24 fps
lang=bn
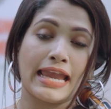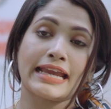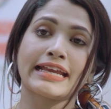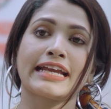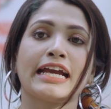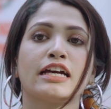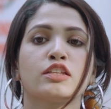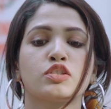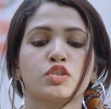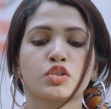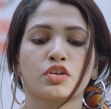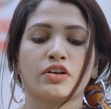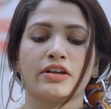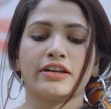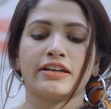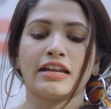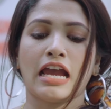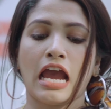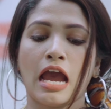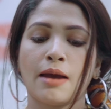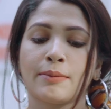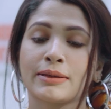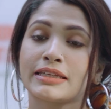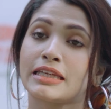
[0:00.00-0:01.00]
এক কাজ করেন
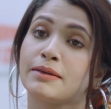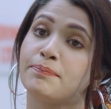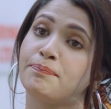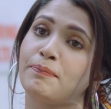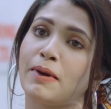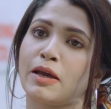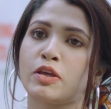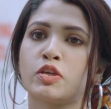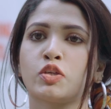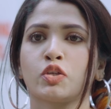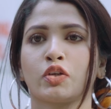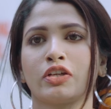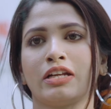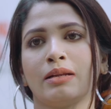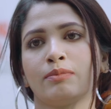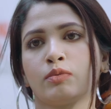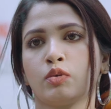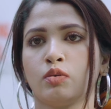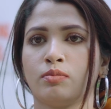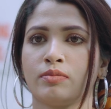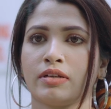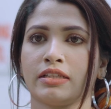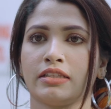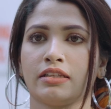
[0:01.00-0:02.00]
আমাকে পাঁচশো গ্রাম
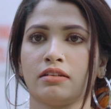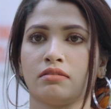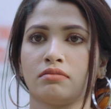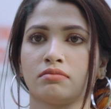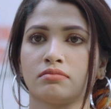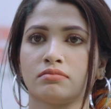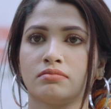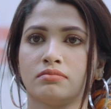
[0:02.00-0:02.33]
কুমড়া দেন